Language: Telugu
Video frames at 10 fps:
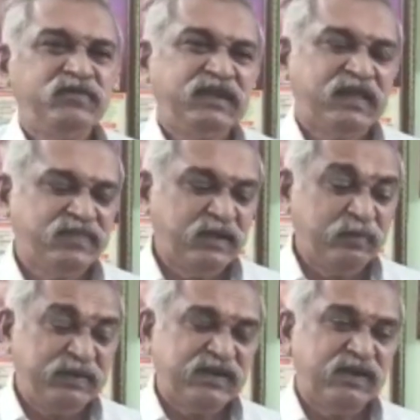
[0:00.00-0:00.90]
వీరందరి
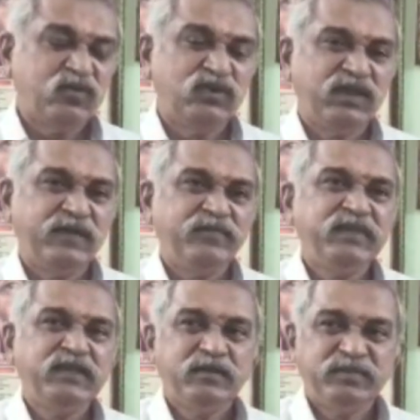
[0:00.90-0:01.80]
పట్ల కూడా
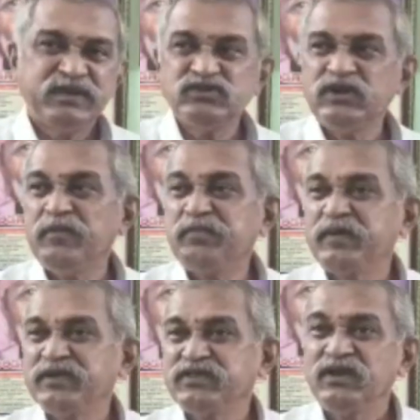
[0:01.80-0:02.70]
ప్రజలు
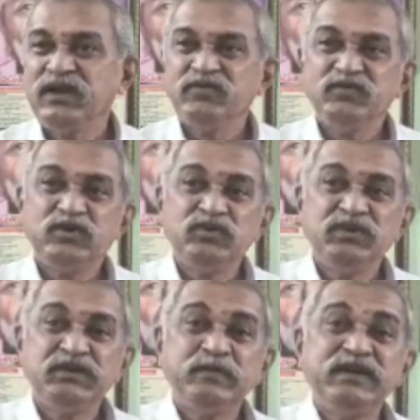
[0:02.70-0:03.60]
అప్రమత్తంగా ఉంటూ
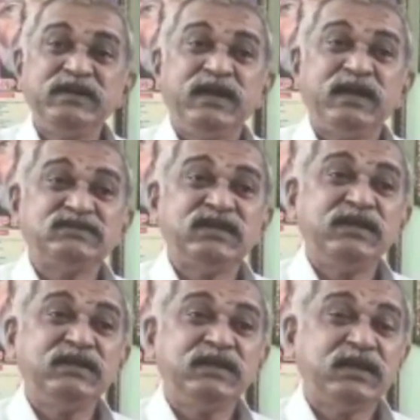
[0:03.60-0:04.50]
ఇటువంటి
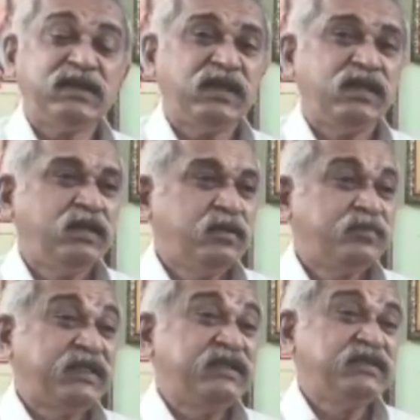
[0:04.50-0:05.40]
అసాంఘిక
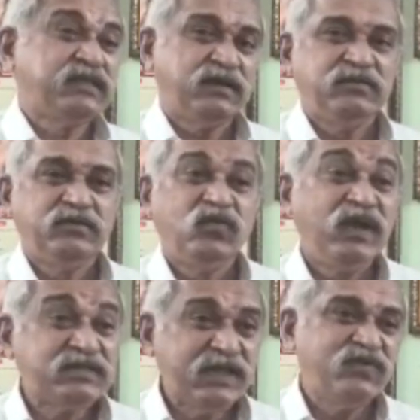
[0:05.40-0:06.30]
ప్రేరిత
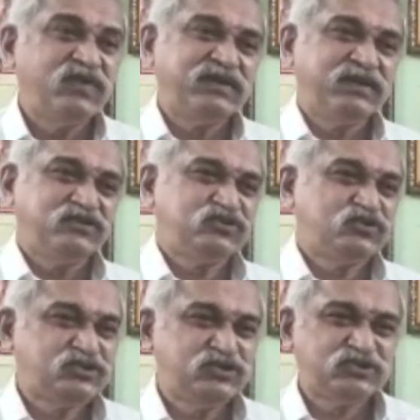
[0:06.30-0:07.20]
వాతావరణాన్ని
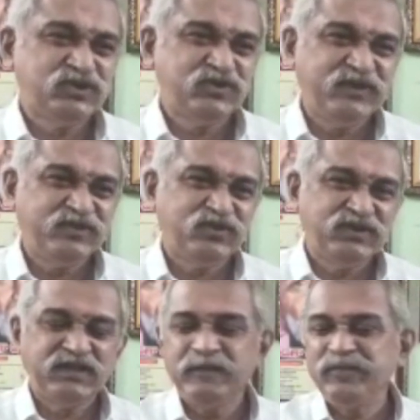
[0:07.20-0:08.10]
సృష్టిస్తున్న
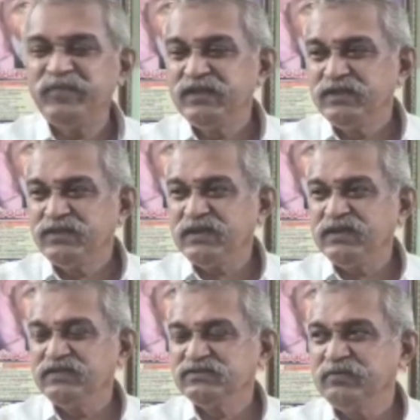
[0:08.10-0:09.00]
వ్యక్తులకి
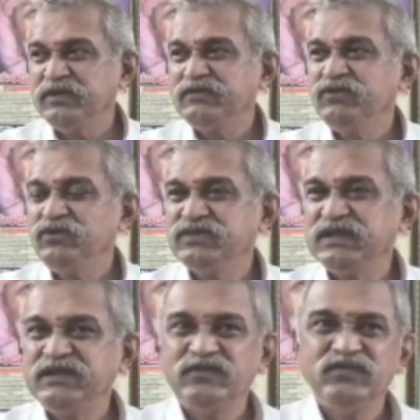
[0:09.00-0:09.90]
తగిన సమయంలో
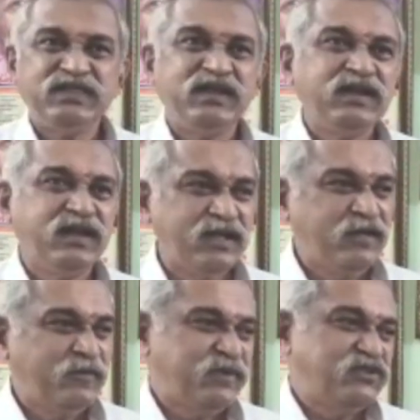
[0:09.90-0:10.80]
తగిన విధంగా
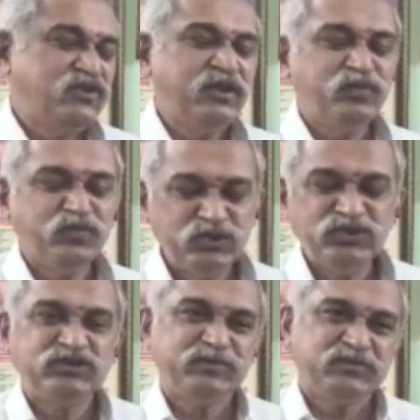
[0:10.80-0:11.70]
ప్రజలే
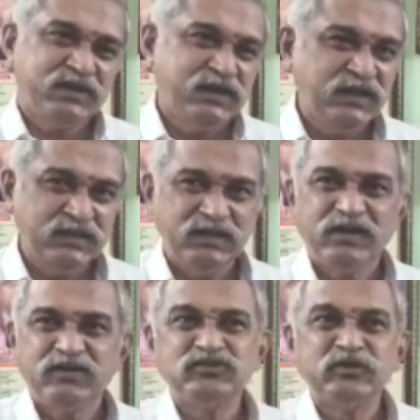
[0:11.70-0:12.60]
బుద్ధి చెప్తారనేది నాకు